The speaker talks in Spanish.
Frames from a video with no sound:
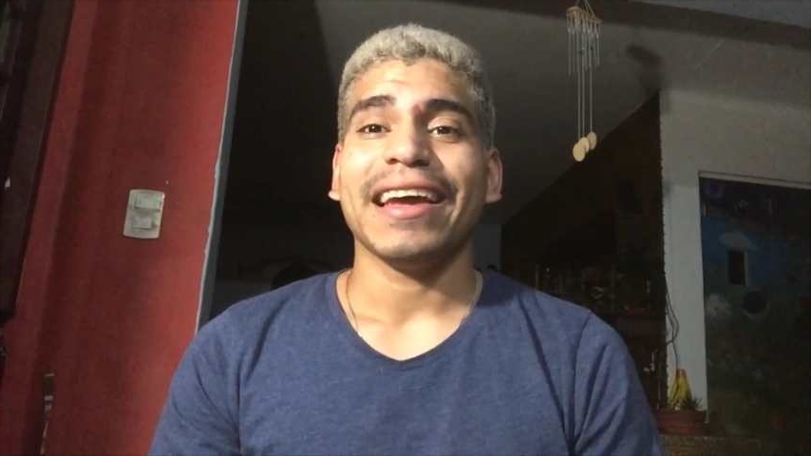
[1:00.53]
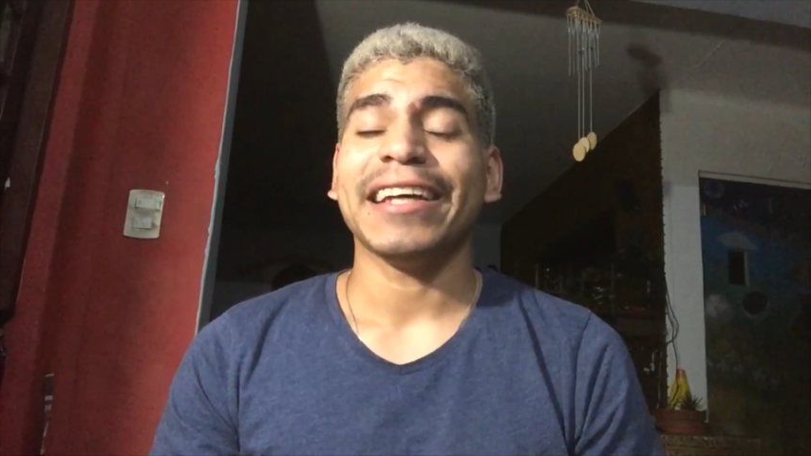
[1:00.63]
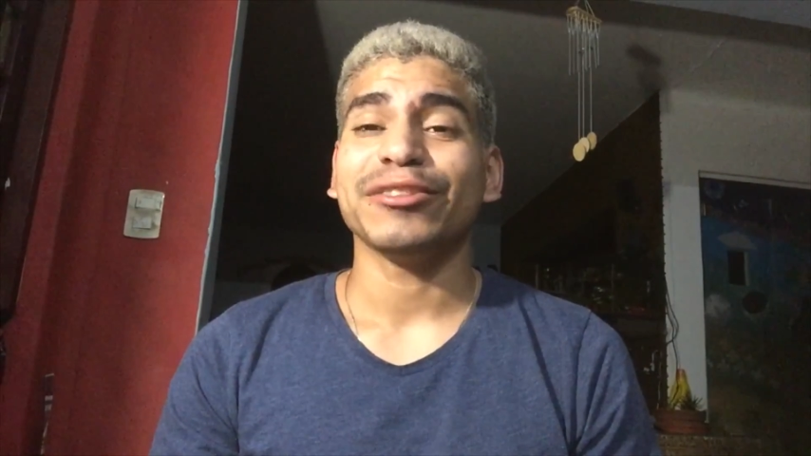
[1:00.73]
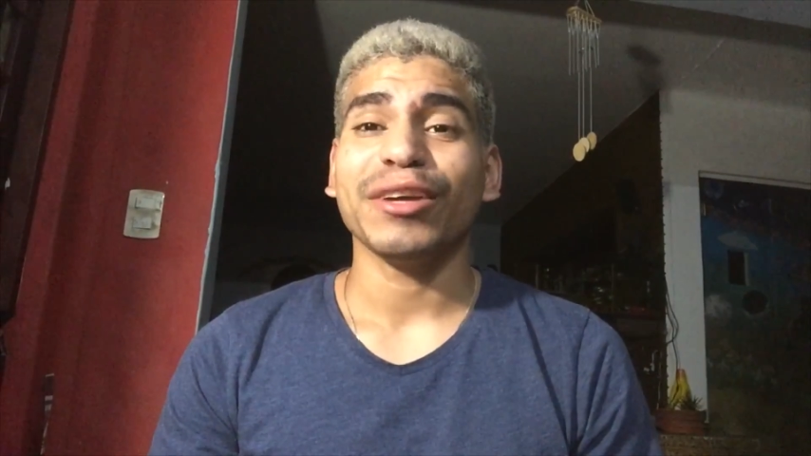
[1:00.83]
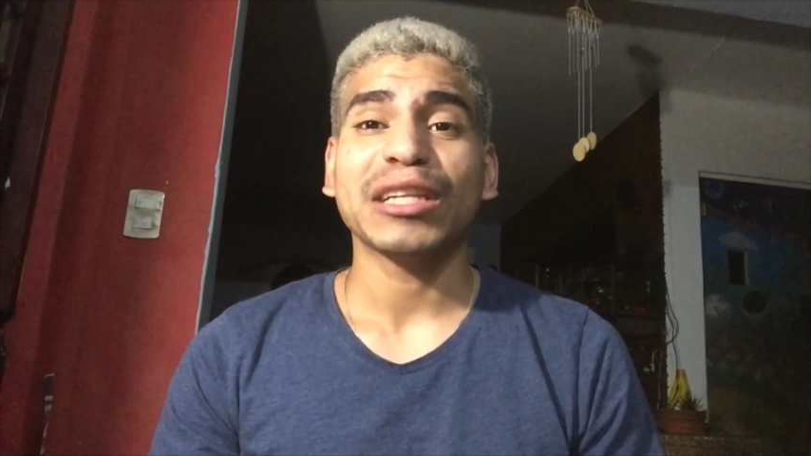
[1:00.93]

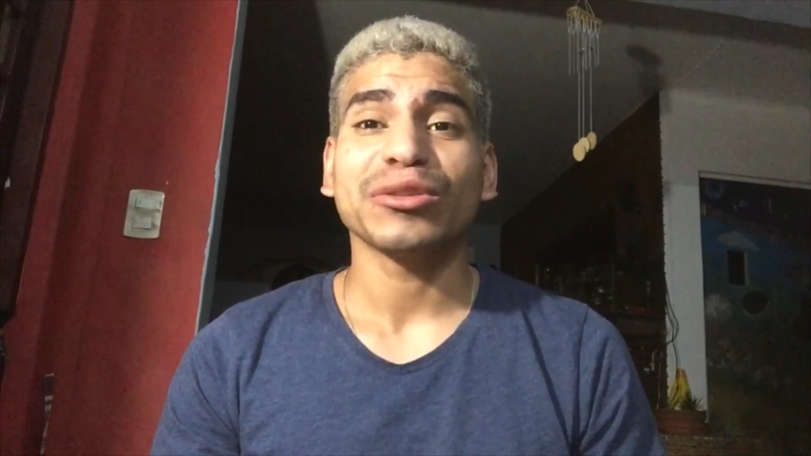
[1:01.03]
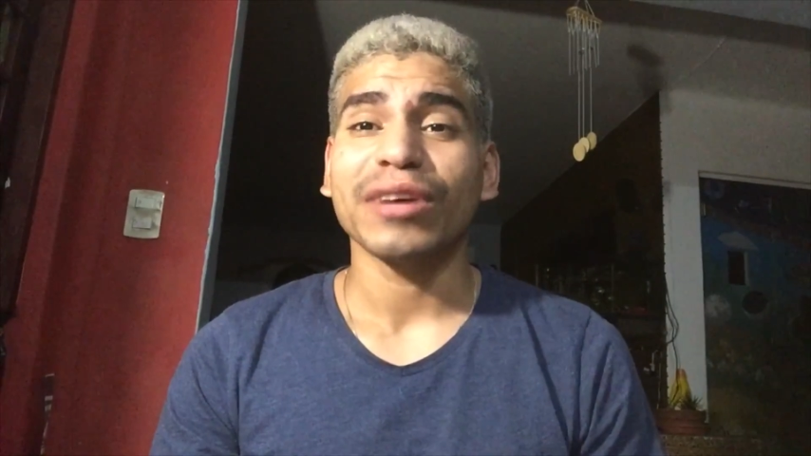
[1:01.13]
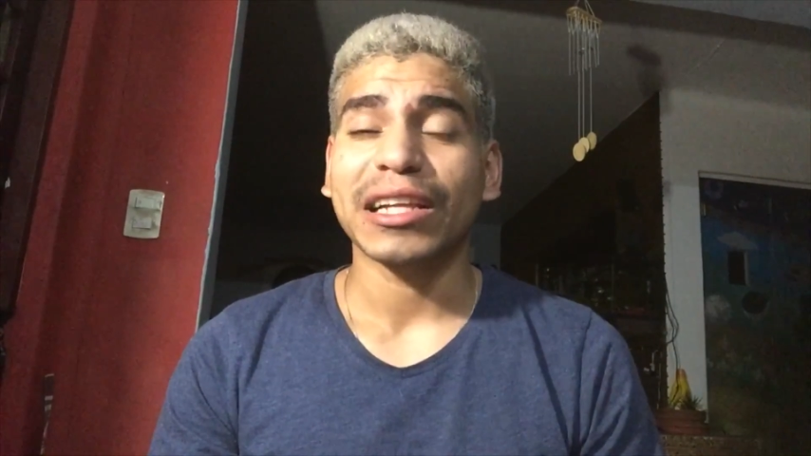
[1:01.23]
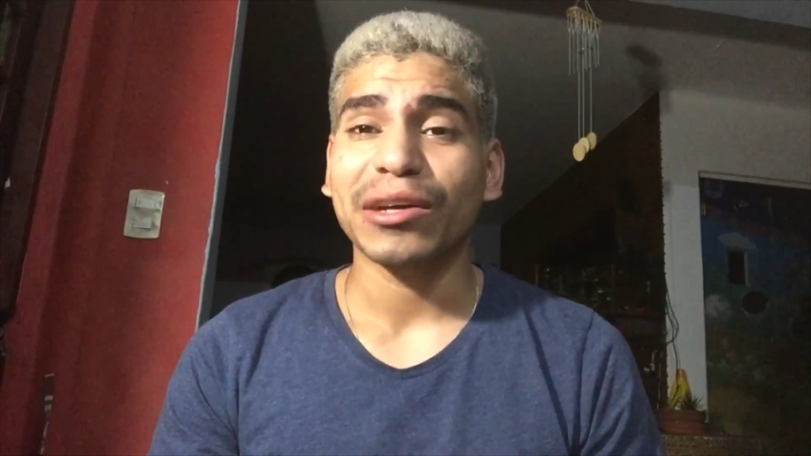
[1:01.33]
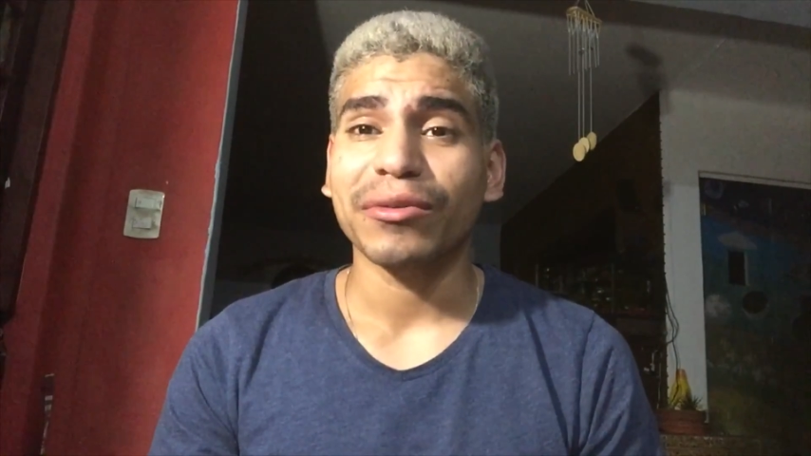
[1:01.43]
Estoy
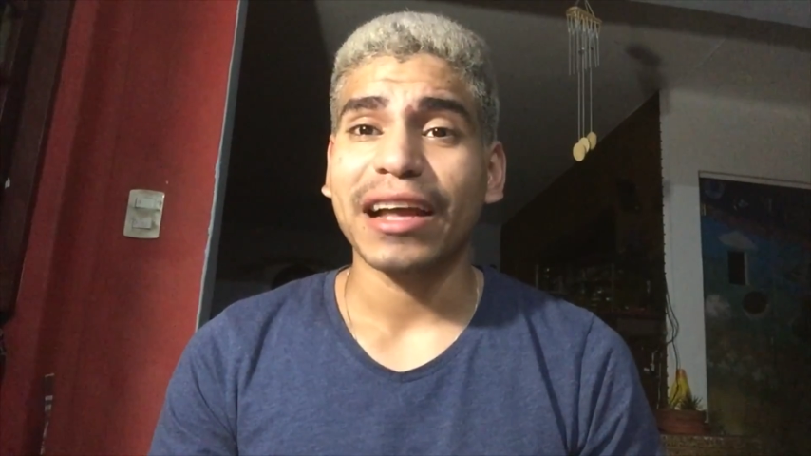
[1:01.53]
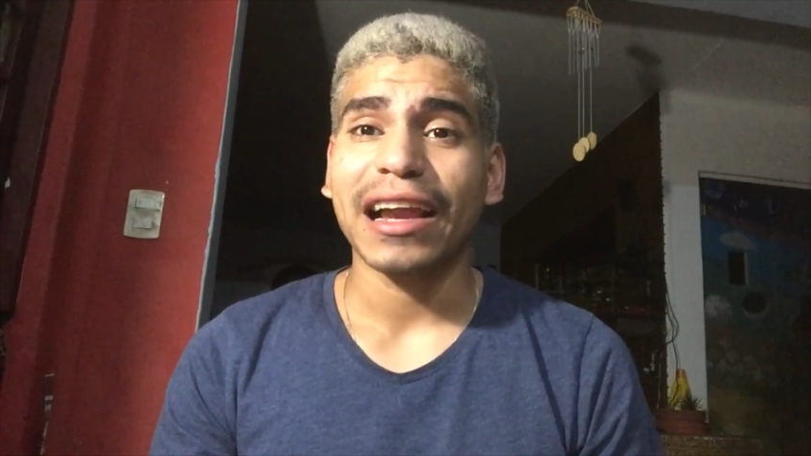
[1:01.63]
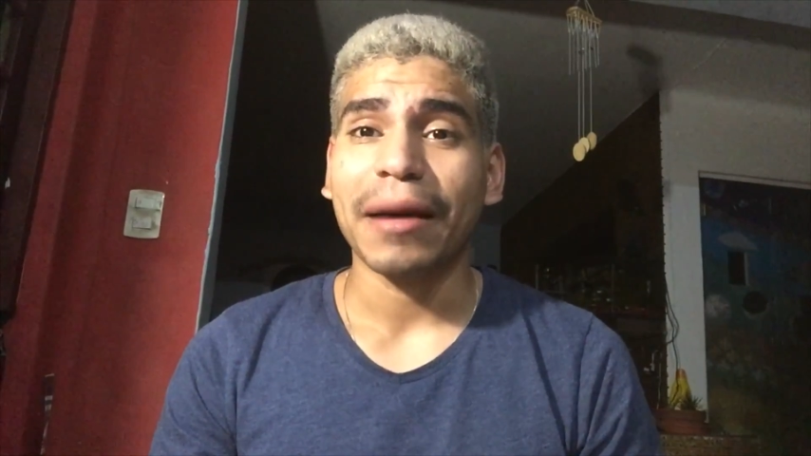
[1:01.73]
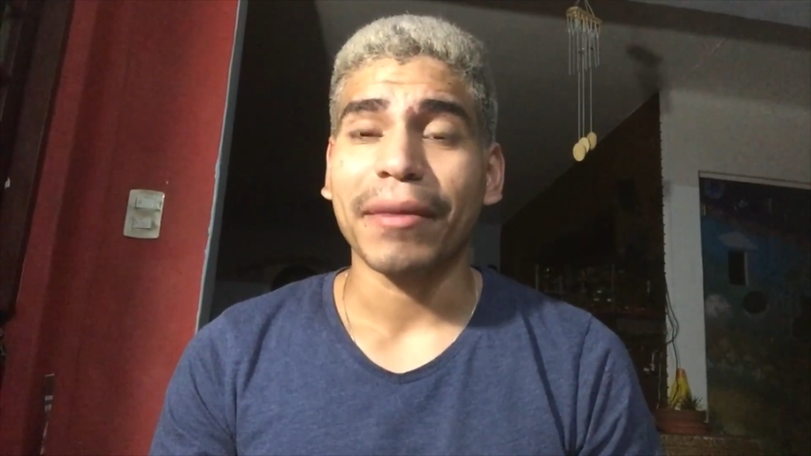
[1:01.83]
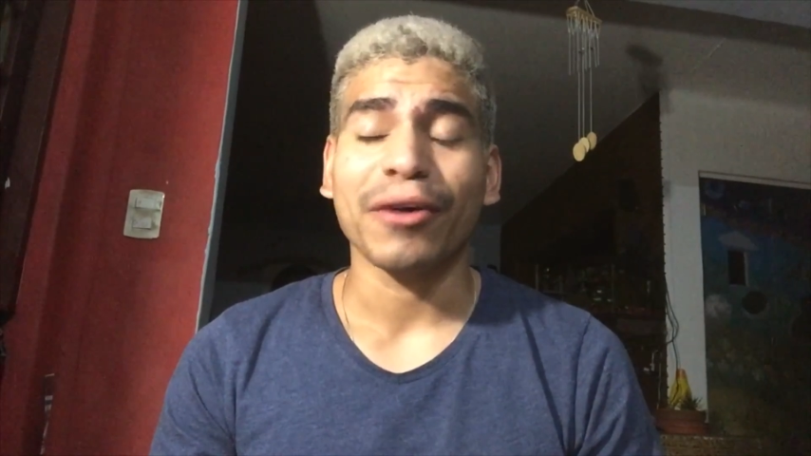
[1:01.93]
estudiando en una de las